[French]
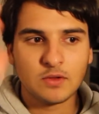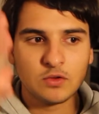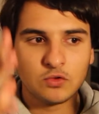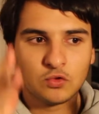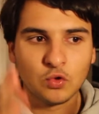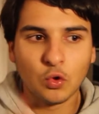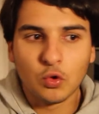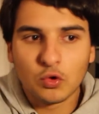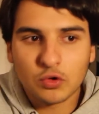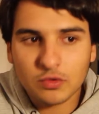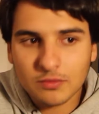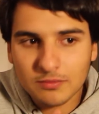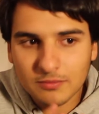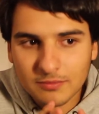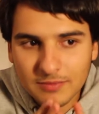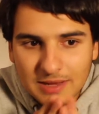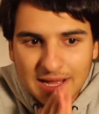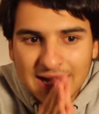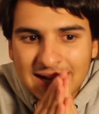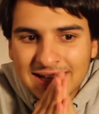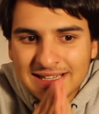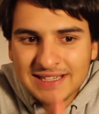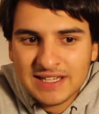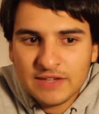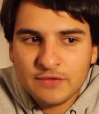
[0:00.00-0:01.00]
Donc,
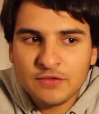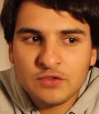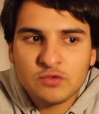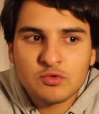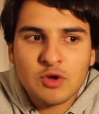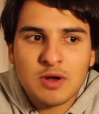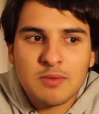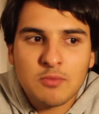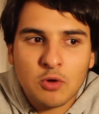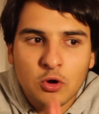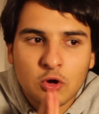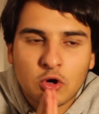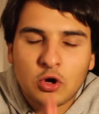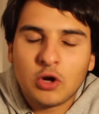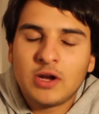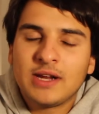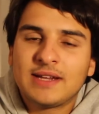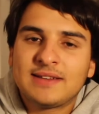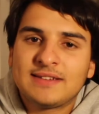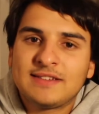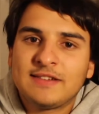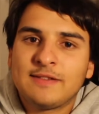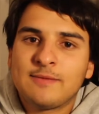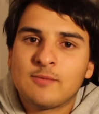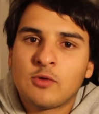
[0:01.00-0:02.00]
Individuellement,
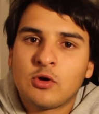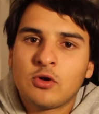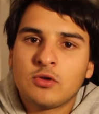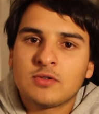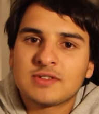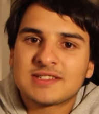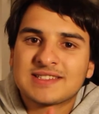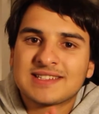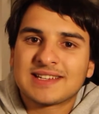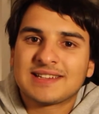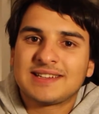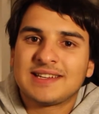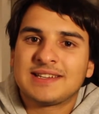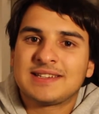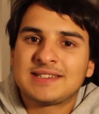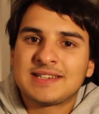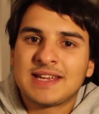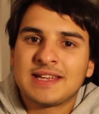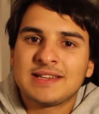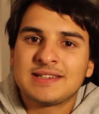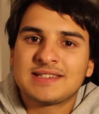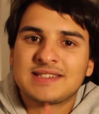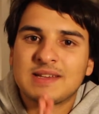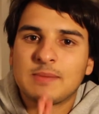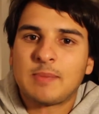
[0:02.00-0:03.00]
collectivement,
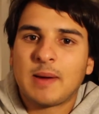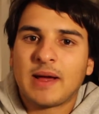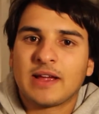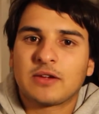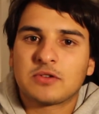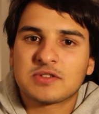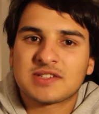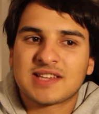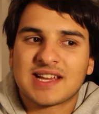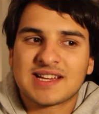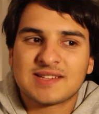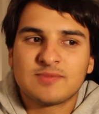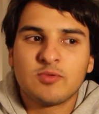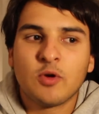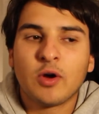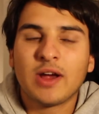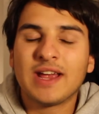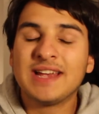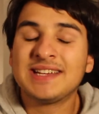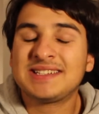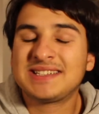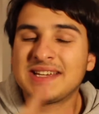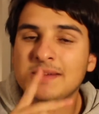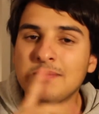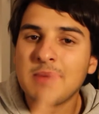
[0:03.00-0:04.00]
Saint-Etienne, c'est pareil que Strasbourg,
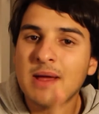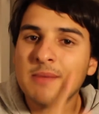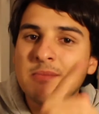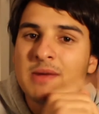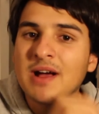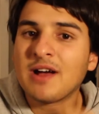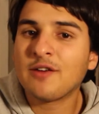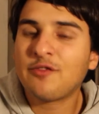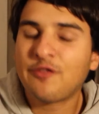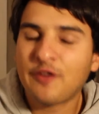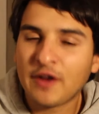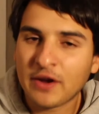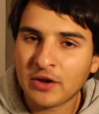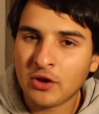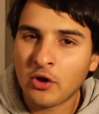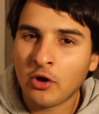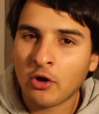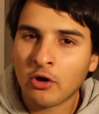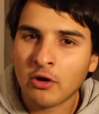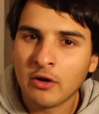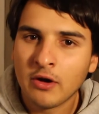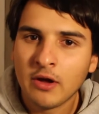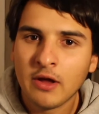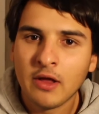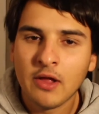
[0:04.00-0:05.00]
et c'est même
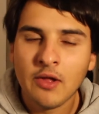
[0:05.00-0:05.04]
inférieur.